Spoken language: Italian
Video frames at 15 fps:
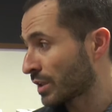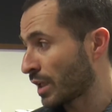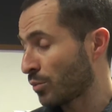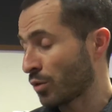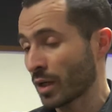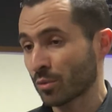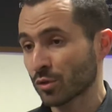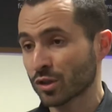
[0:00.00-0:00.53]
delle
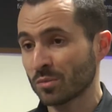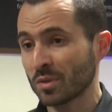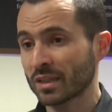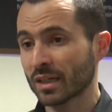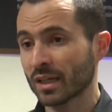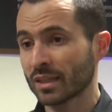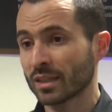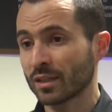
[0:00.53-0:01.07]
buone
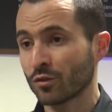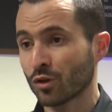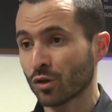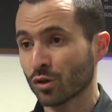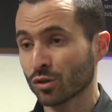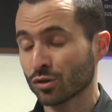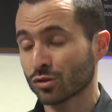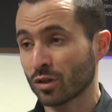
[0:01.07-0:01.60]
possibilità,
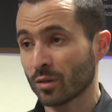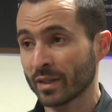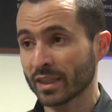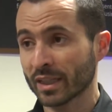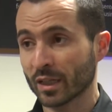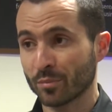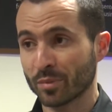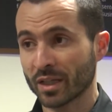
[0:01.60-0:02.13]
devono solamente
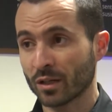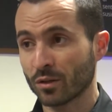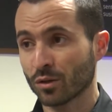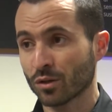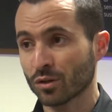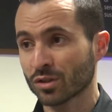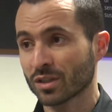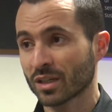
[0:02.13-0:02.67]
capire
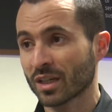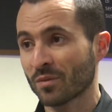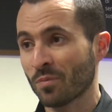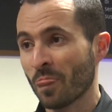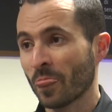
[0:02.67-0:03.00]
loro se